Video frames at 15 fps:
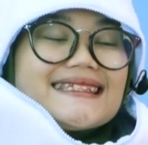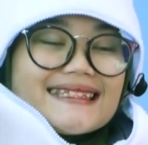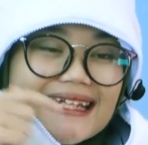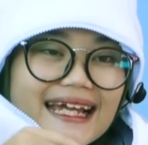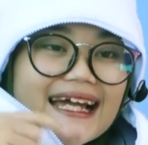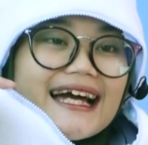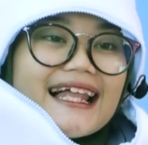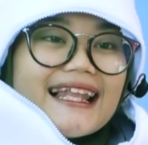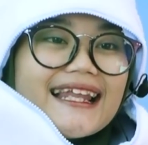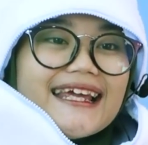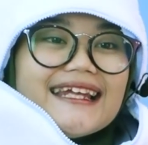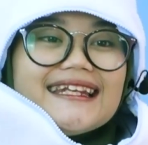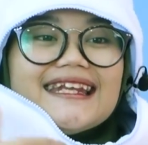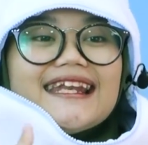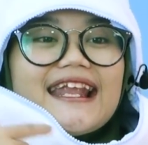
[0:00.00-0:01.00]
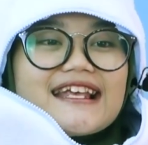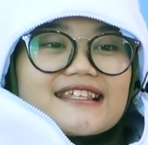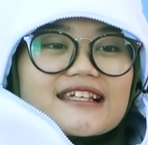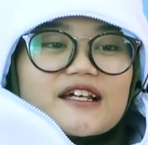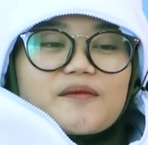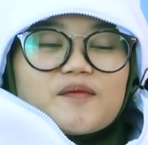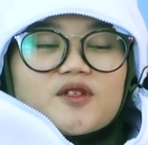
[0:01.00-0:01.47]
cek link di
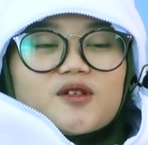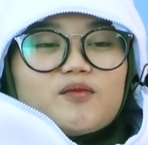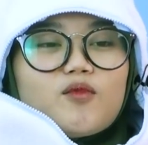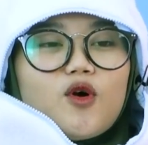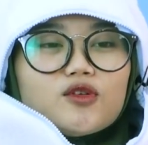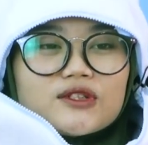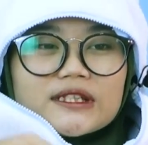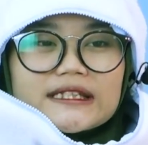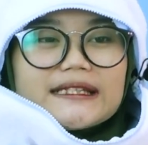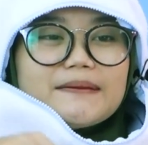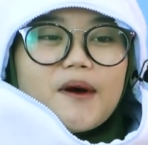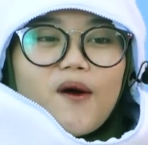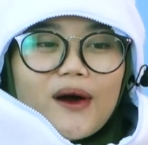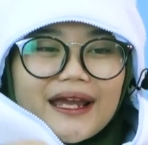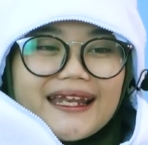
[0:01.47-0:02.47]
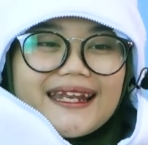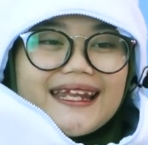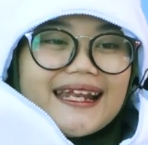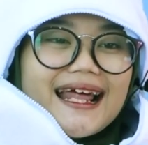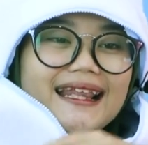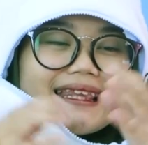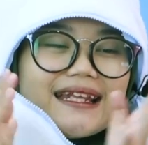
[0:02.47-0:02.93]
description box di bawah
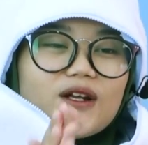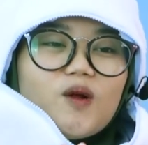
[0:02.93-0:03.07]
ini nanti